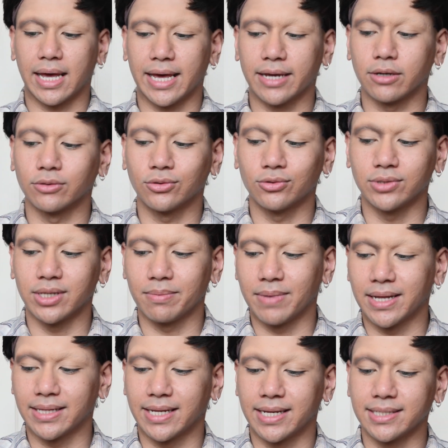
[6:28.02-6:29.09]
Et quand tout est
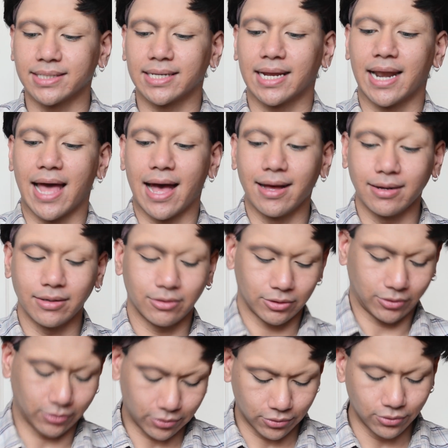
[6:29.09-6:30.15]
blendé, c'est là
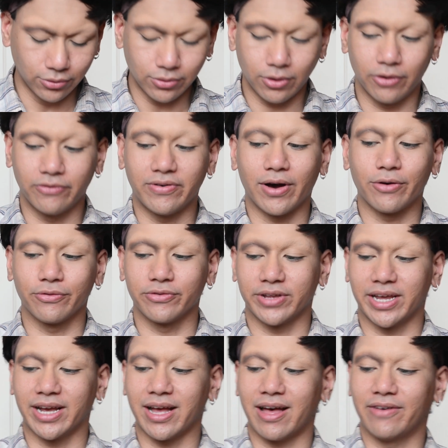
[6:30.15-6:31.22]
où on va
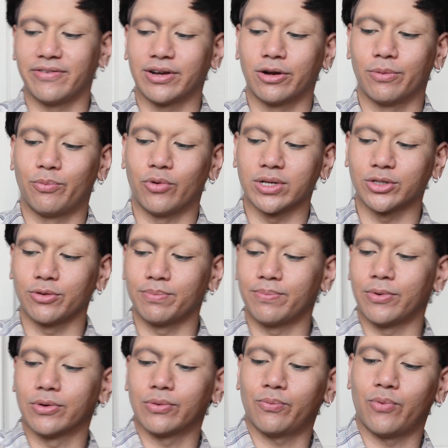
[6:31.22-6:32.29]
revenir avec le pinceau
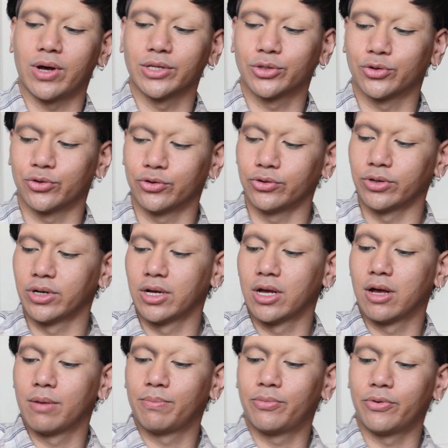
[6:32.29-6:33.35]
pointu
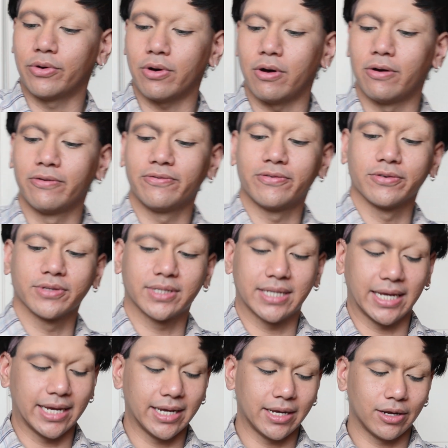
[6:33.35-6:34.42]
pour
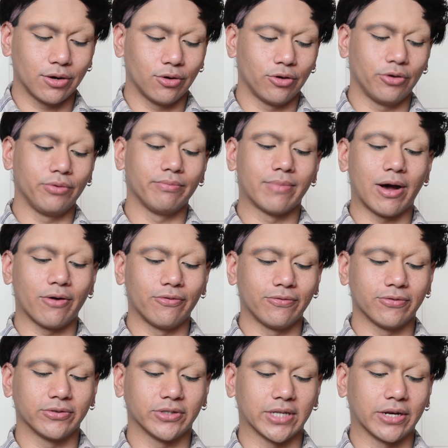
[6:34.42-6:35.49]
enfoncer le marron
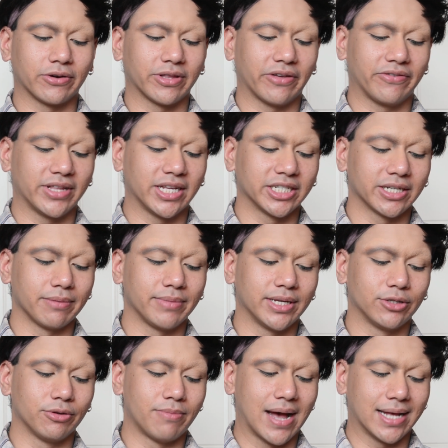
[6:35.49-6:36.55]
foncé qu'on avait déjà
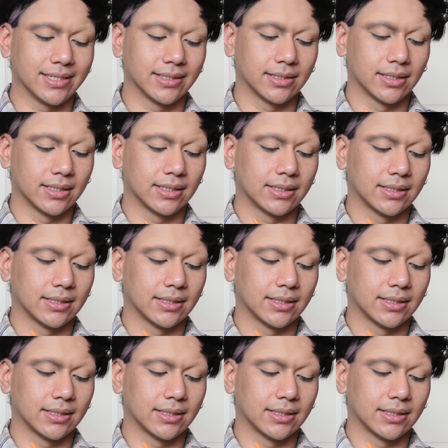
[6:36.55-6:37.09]
mis de base.